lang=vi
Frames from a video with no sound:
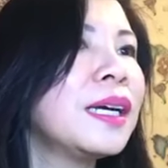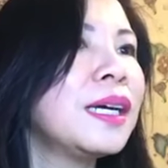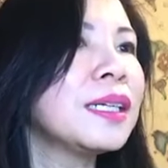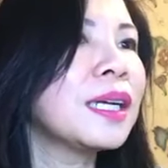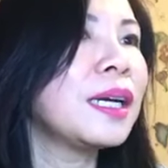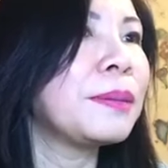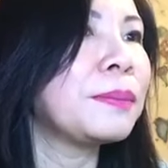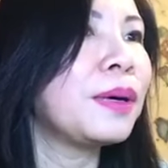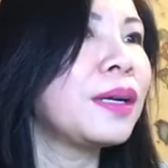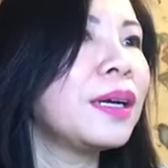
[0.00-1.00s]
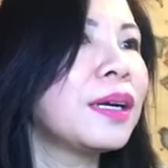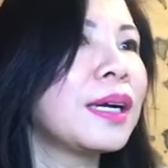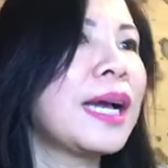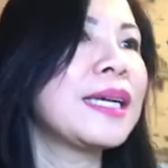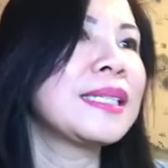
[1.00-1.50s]
ok mỗi
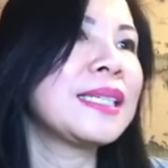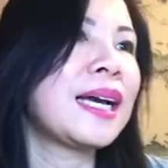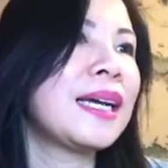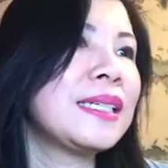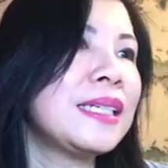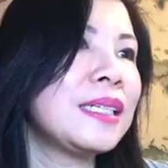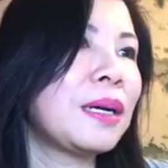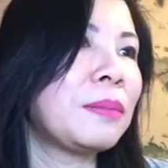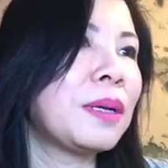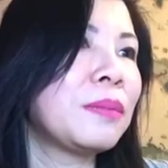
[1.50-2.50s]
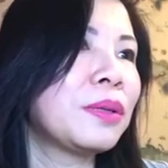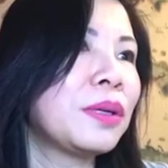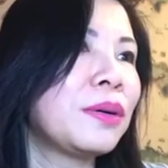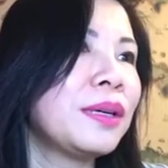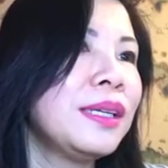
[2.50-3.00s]
lần ăn chay thì chồng em
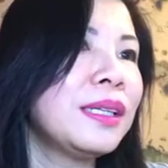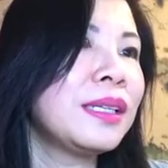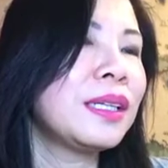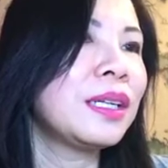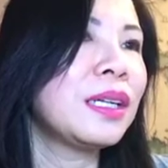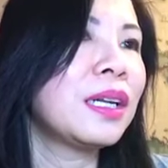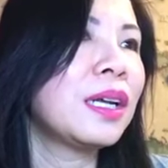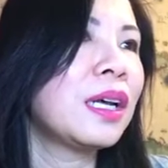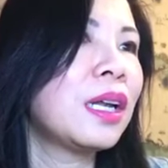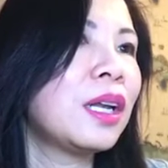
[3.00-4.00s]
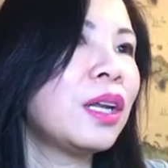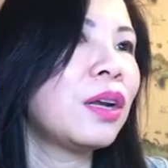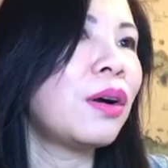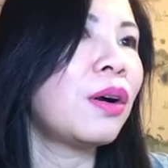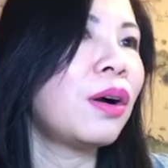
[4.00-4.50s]
nói
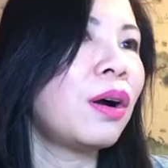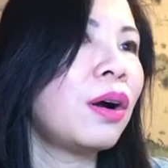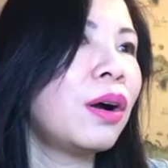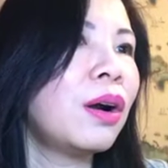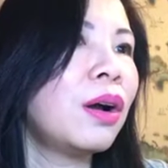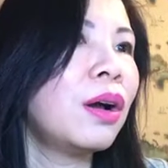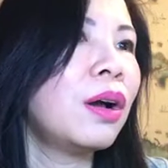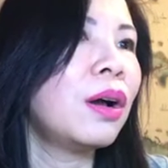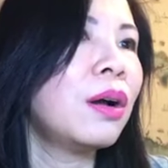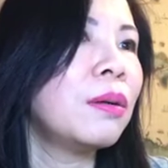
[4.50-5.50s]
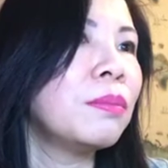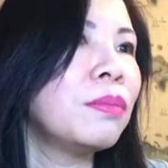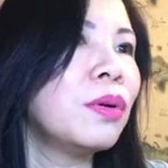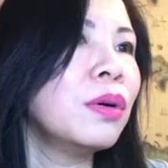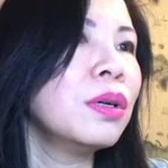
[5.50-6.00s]
no
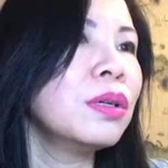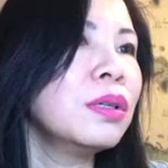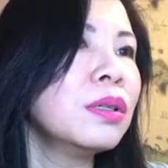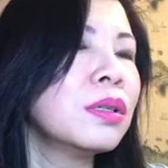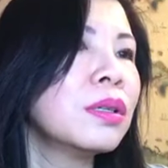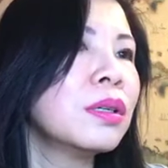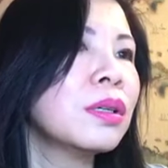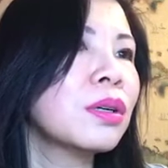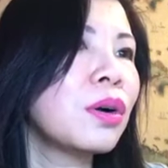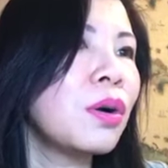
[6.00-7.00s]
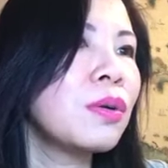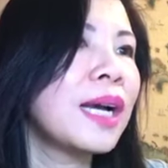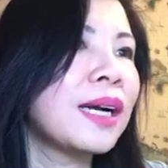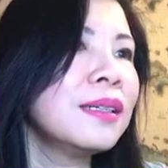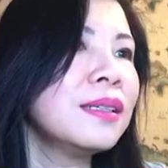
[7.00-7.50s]
muốn cố
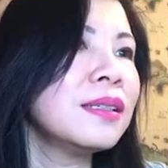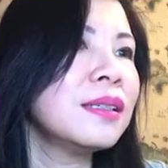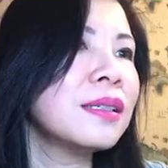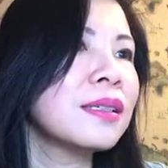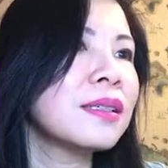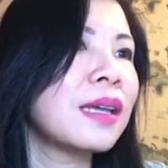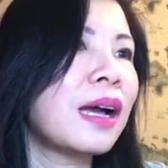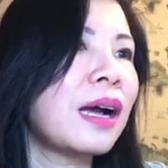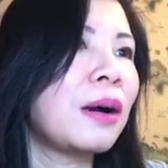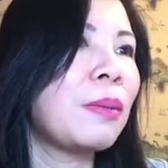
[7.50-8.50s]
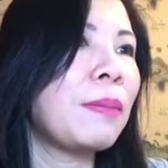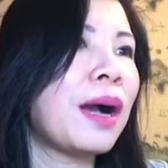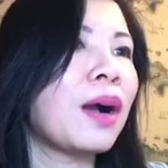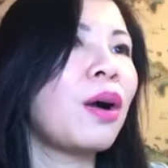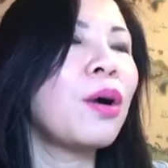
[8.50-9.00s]
gắng nhưng sao
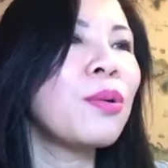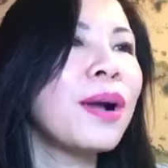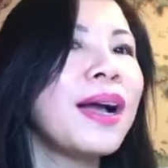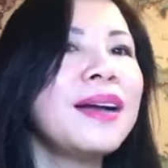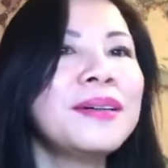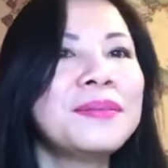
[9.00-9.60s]
mà khó quá